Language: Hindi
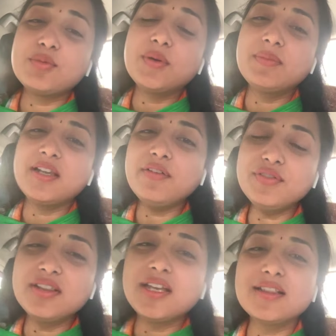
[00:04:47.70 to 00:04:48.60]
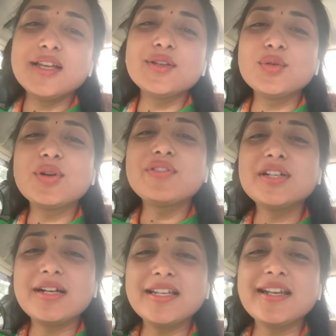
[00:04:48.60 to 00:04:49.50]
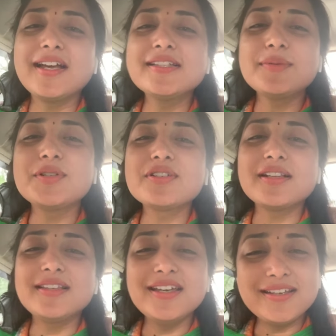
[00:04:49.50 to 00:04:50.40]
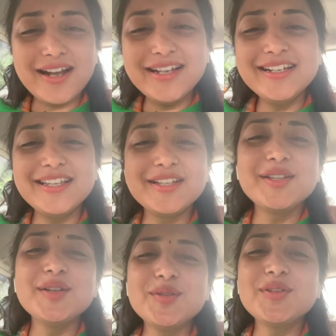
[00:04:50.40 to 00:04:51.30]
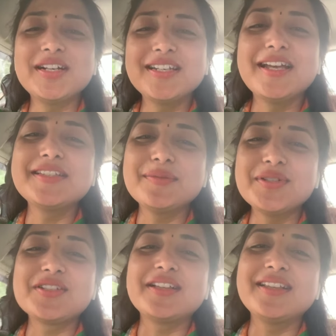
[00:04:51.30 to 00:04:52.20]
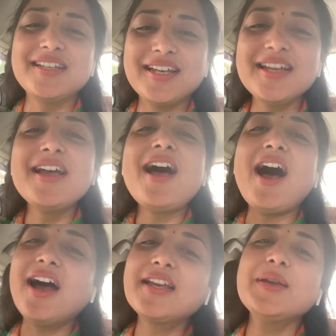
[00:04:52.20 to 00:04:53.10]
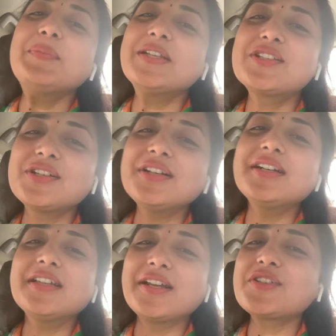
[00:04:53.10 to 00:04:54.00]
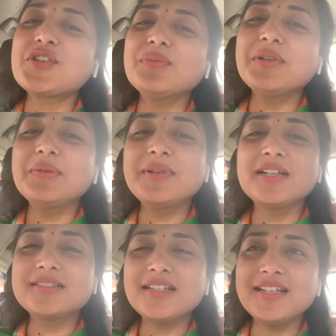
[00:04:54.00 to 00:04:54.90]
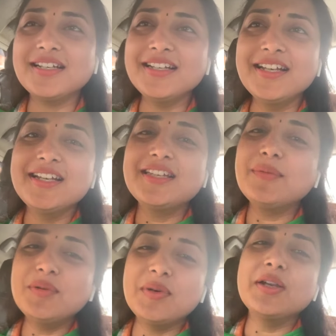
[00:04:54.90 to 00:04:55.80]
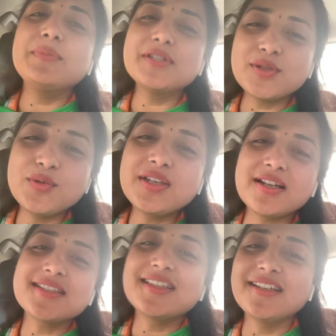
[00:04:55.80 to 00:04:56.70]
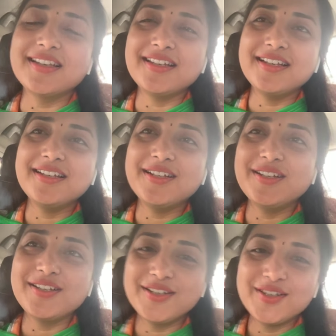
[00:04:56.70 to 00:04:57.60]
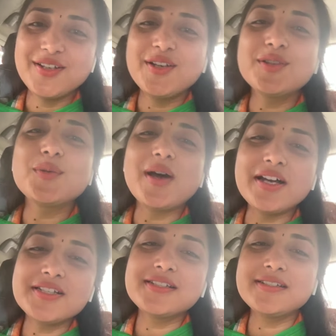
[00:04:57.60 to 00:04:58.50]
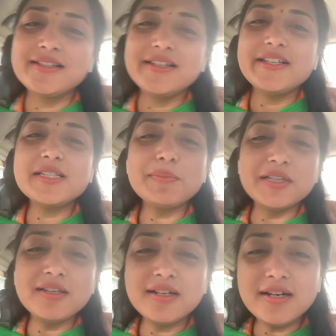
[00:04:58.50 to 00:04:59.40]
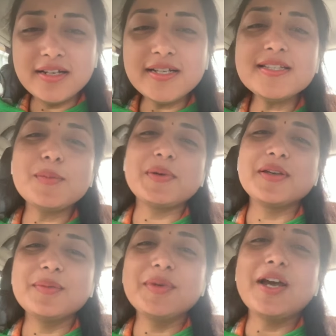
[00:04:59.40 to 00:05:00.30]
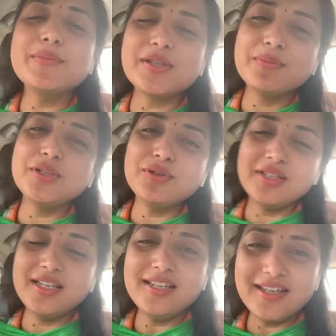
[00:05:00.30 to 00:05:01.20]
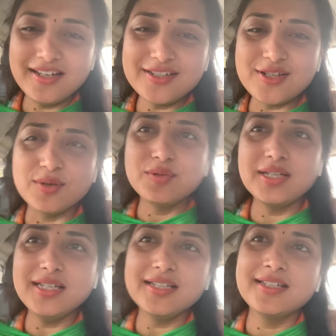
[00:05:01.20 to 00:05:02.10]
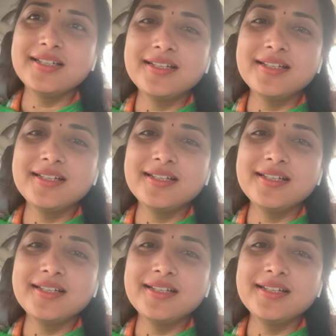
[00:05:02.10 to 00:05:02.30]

जब हम लेफ्ट देखते हैं तो कठिनाई समझ आती है राइट देखते हैं तो कठिनाई समझ आती है आगे पीछे हर डायरेक्शन में हमें लगता है कि अब हमारे पास कोई रास्ता नहीं है तो आज इस पंद्रह अगस्त पे मैं आप सभी को यही कहना चाहूंगी